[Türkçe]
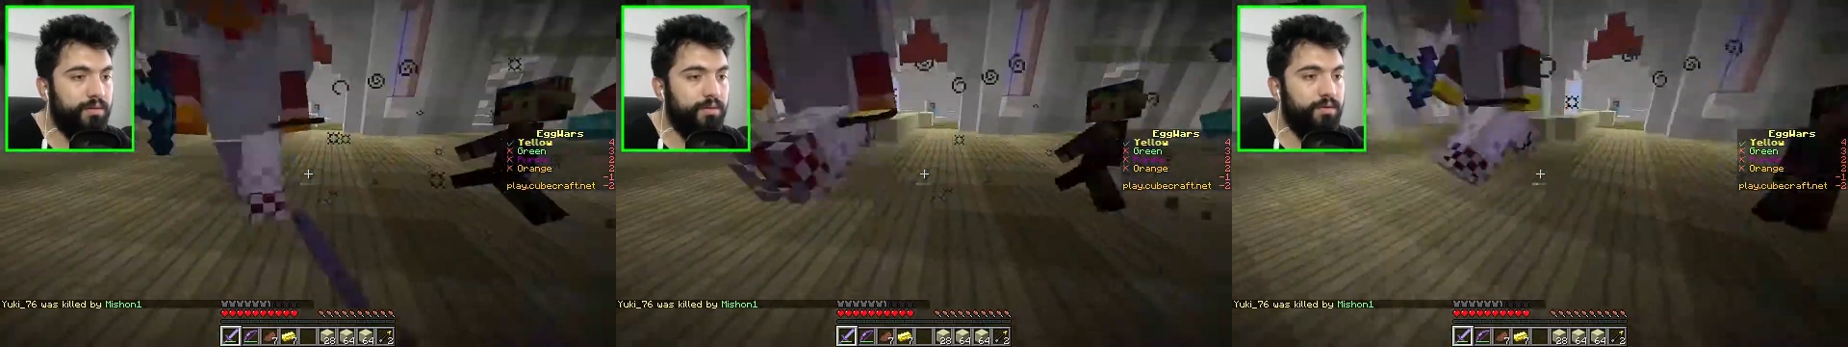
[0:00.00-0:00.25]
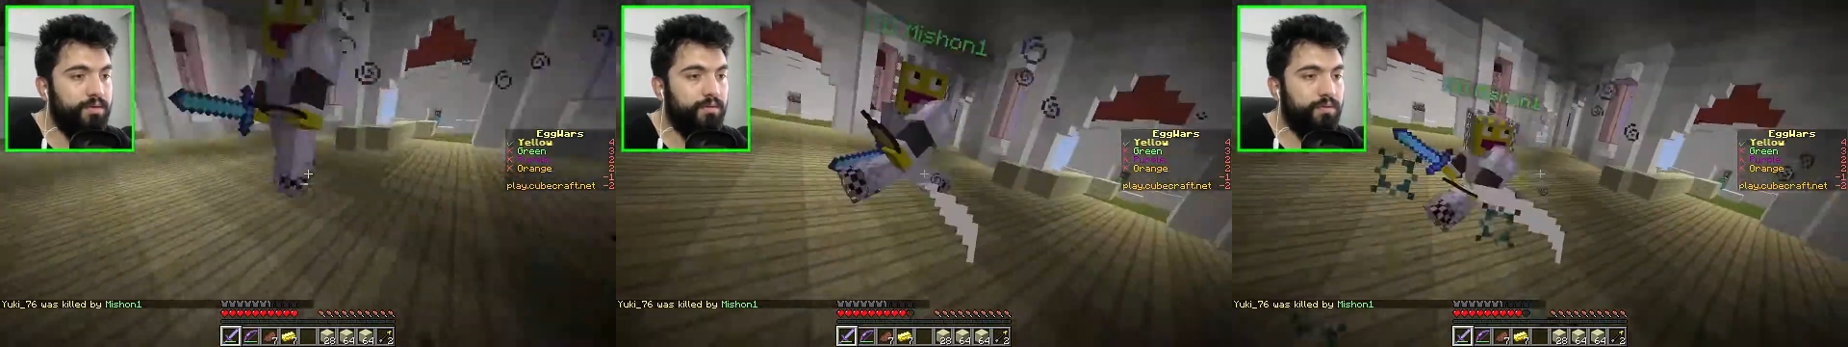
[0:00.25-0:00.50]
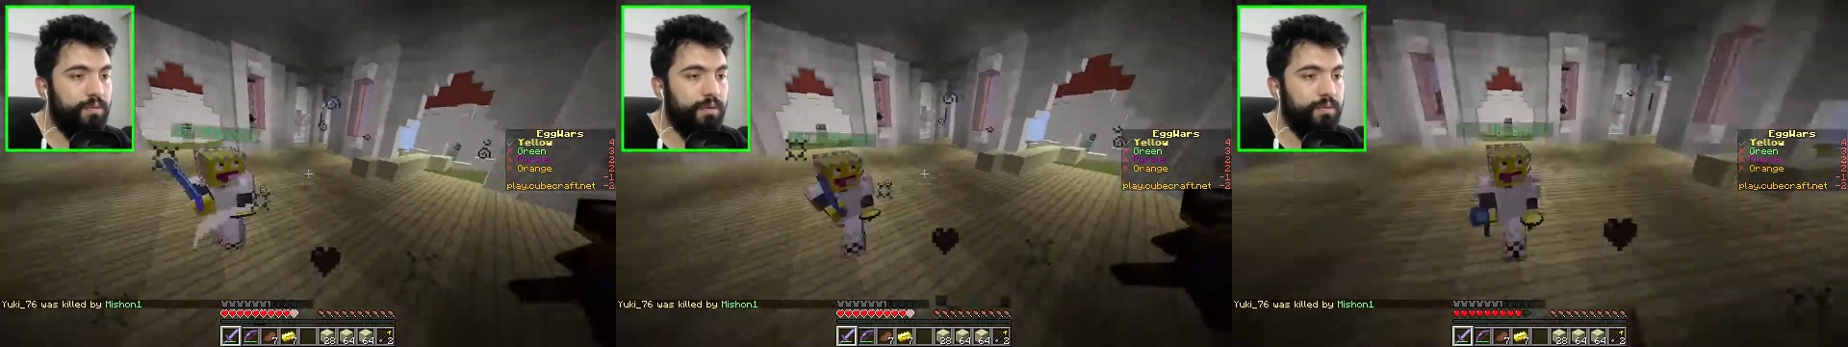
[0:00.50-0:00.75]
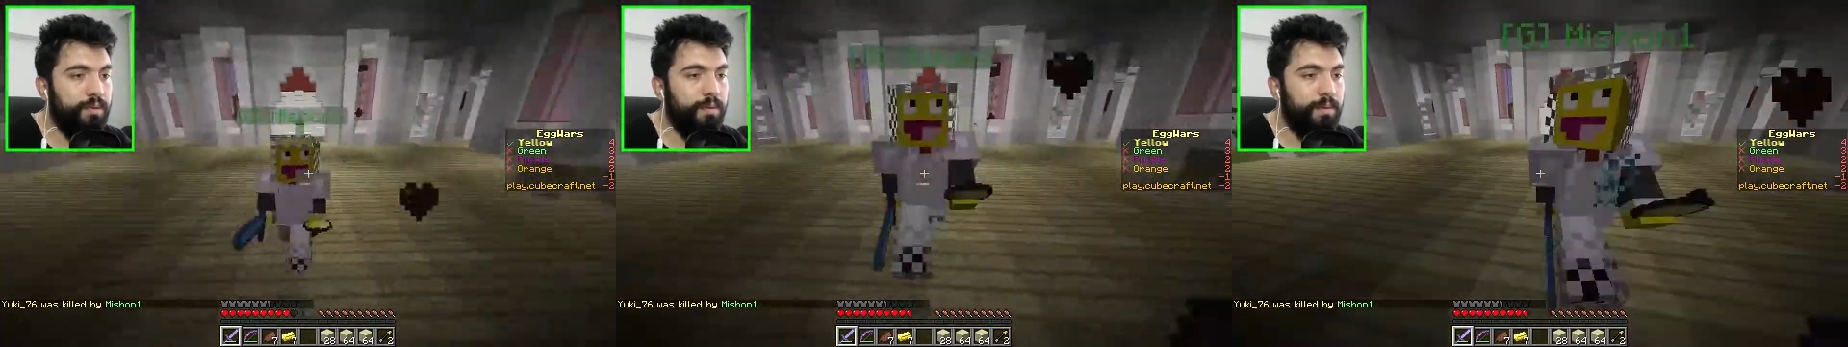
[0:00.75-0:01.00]
Nasıl vuruyor
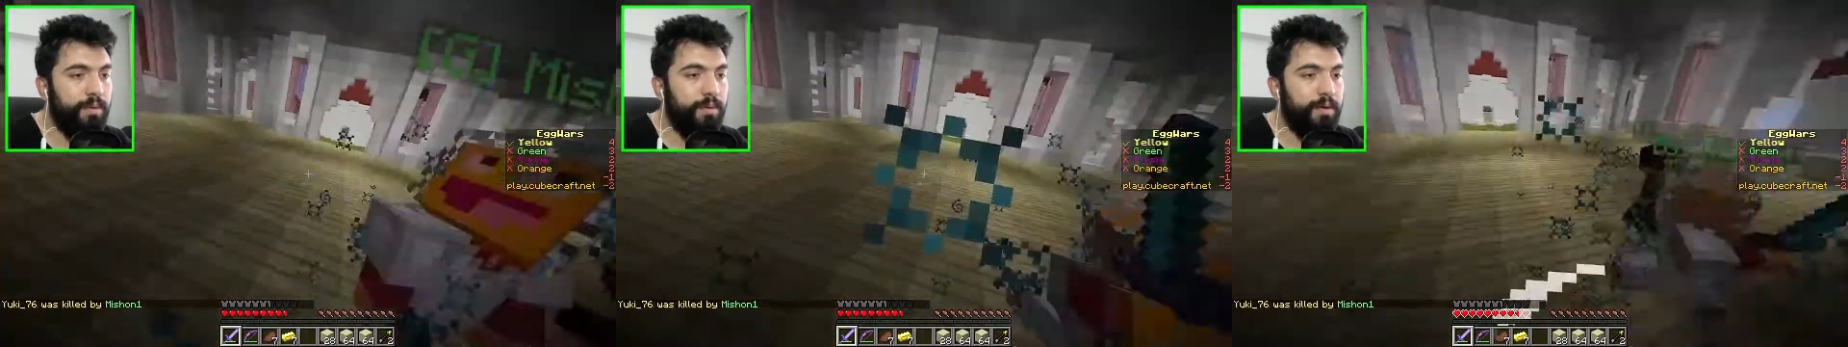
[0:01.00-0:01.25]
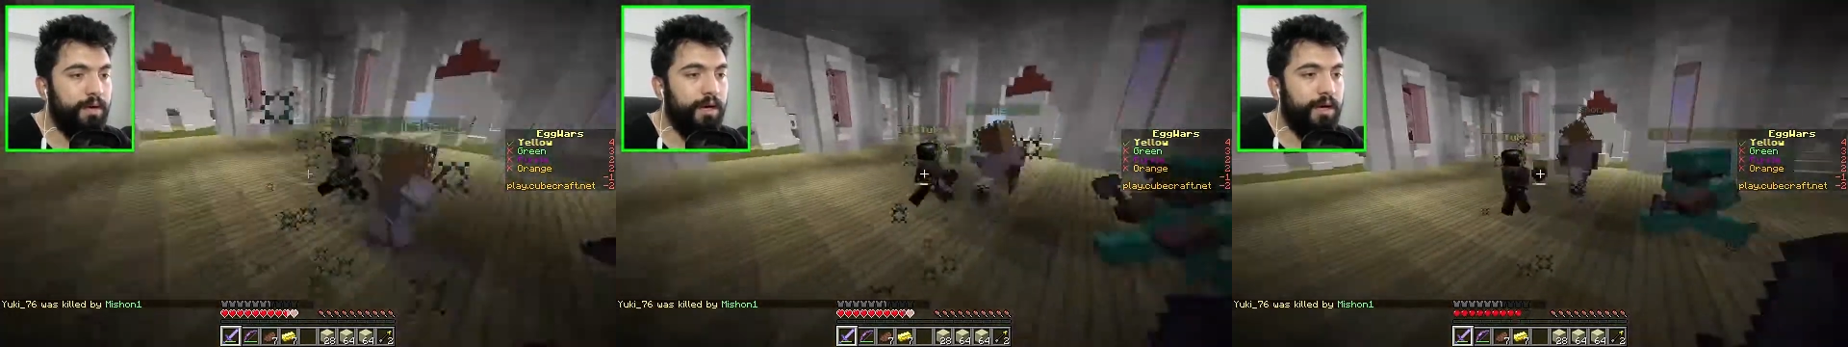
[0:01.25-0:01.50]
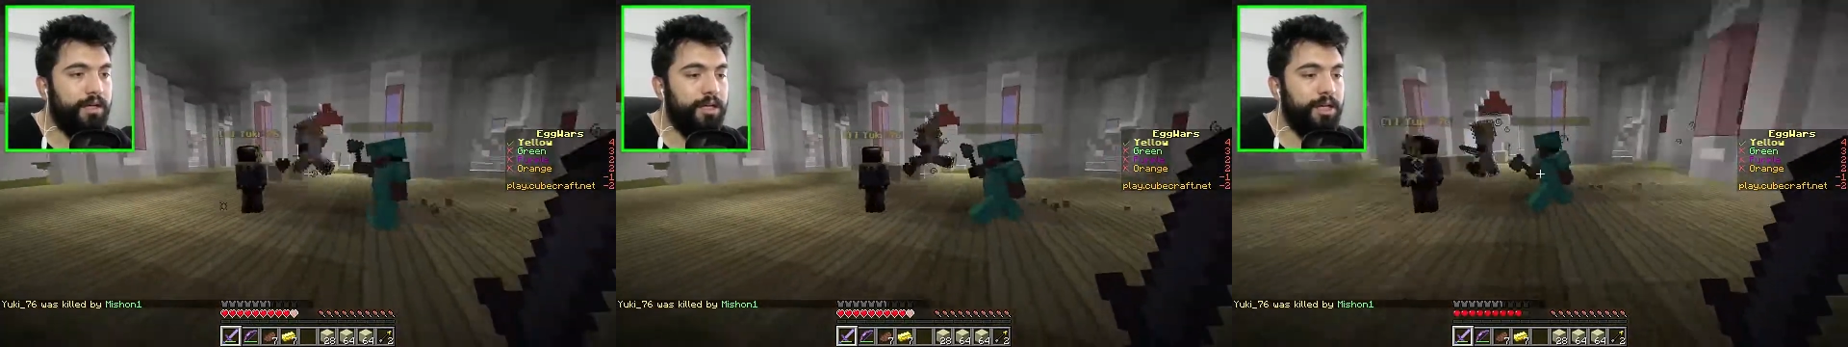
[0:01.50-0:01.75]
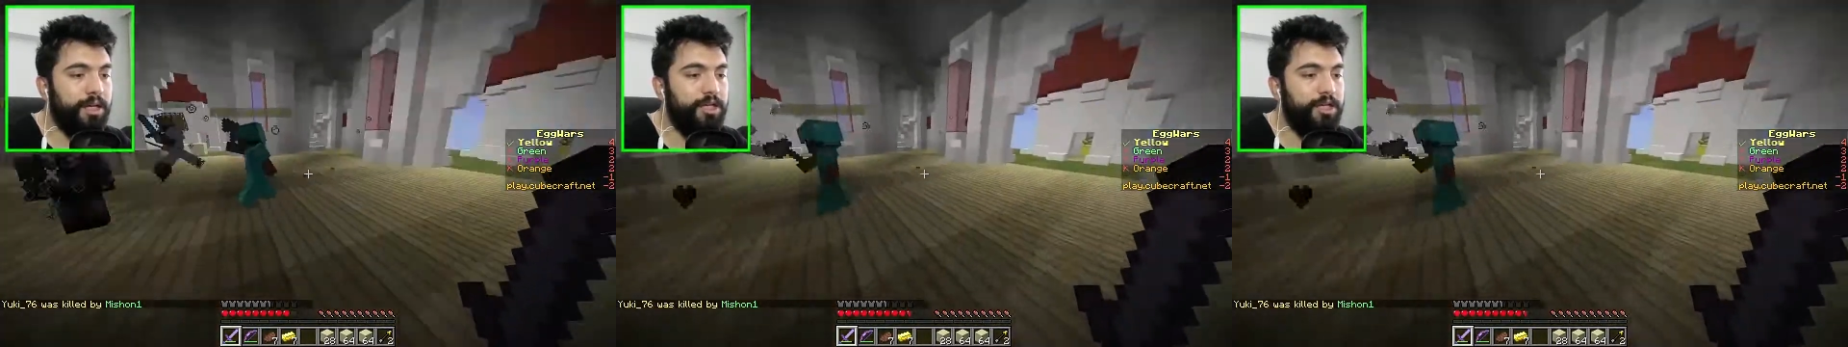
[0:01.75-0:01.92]
bak bak bak bak bak. Arkadaşlar